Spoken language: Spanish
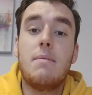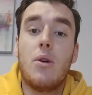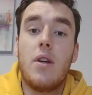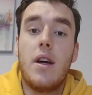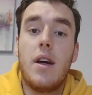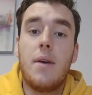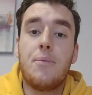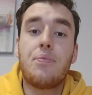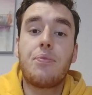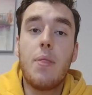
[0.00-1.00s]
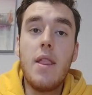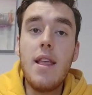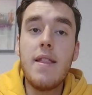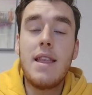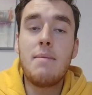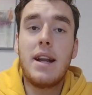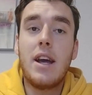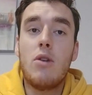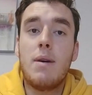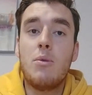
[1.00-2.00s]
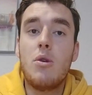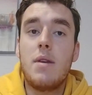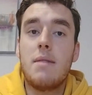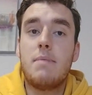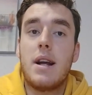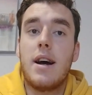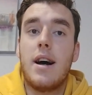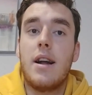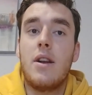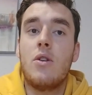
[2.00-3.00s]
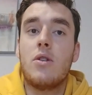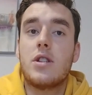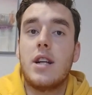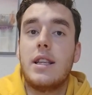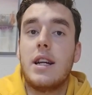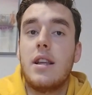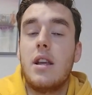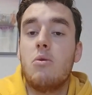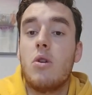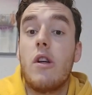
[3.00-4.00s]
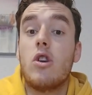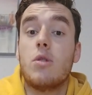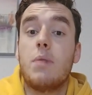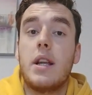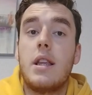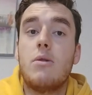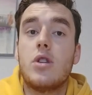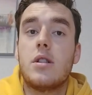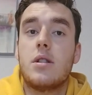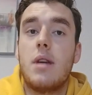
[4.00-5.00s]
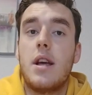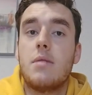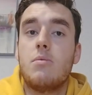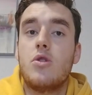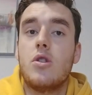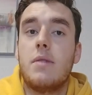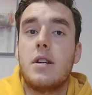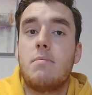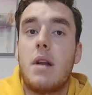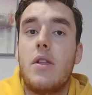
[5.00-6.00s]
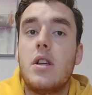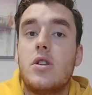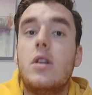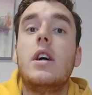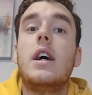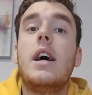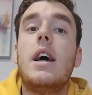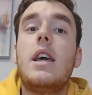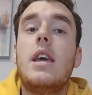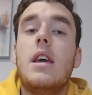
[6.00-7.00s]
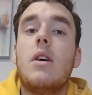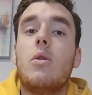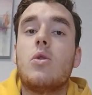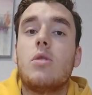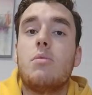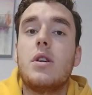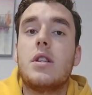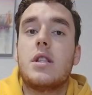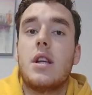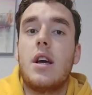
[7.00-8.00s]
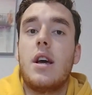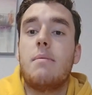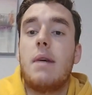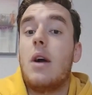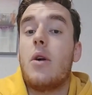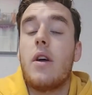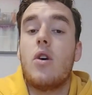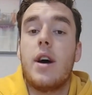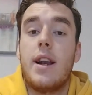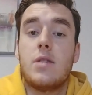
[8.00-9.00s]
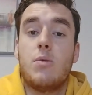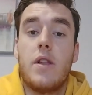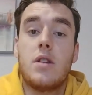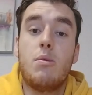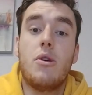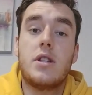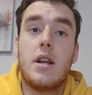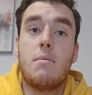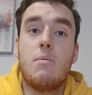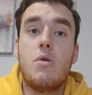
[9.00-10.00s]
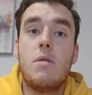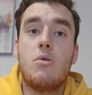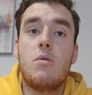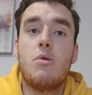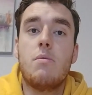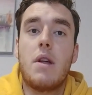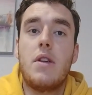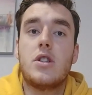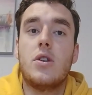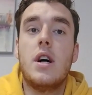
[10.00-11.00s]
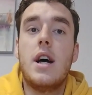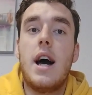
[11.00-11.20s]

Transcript: tipo de, manejo va muy bien para no saltar de ninguno de los objetivos, es mucho más preciso incluso pues eh, a la hora de coger las monedas puede ser muy muy muy preciso.